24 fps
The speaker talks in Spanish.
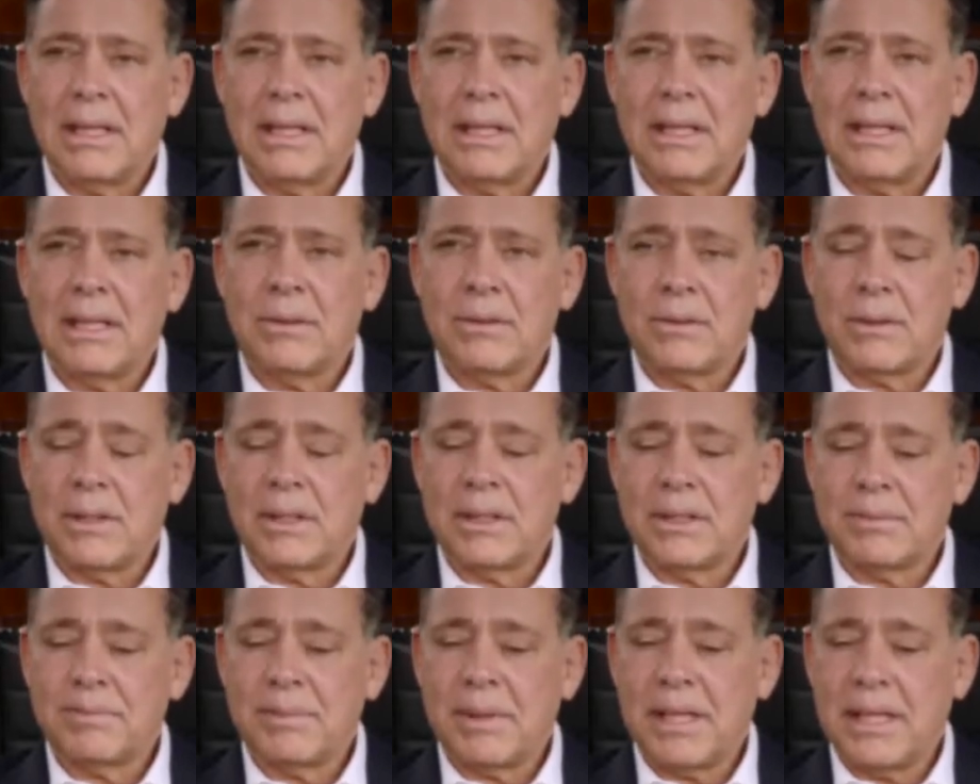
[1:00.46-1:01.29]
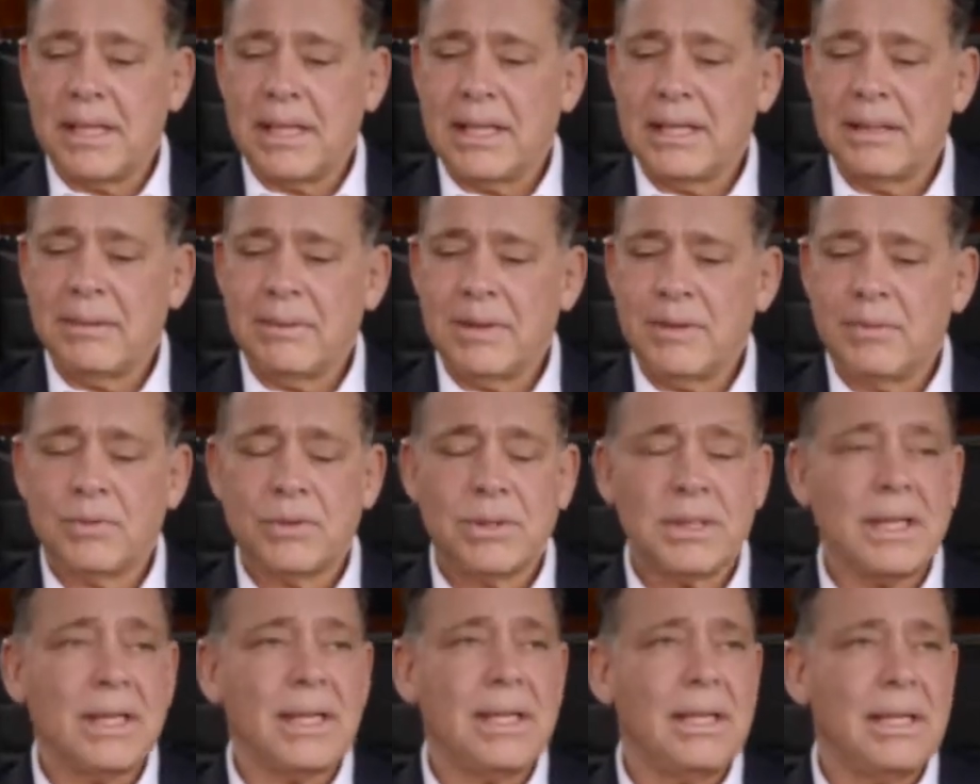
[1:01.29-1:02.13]
Entonces les pedí que me
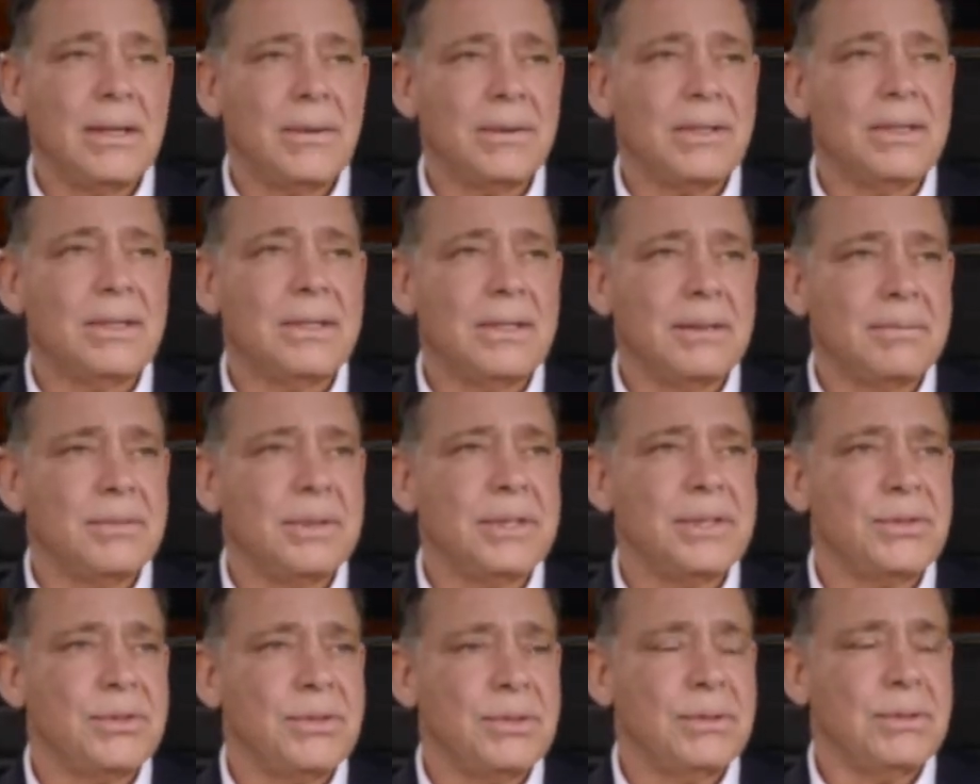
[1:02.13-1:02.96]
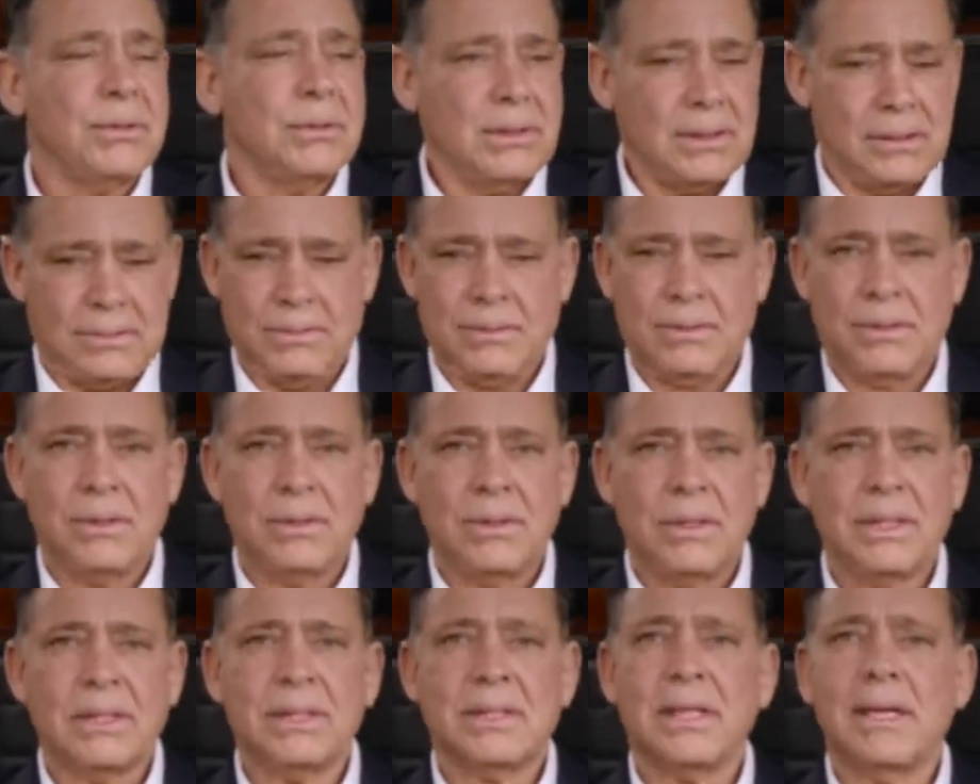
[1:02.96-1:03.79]
mostraran la orden de aprehensión, que
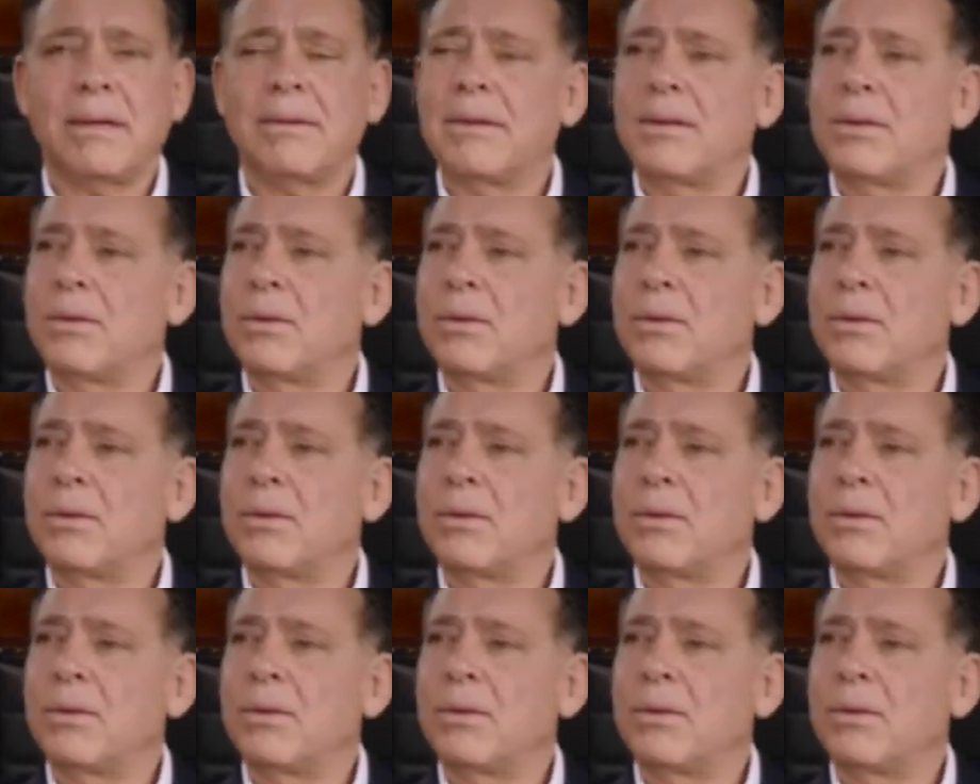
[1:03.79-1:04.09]
dónde estaba el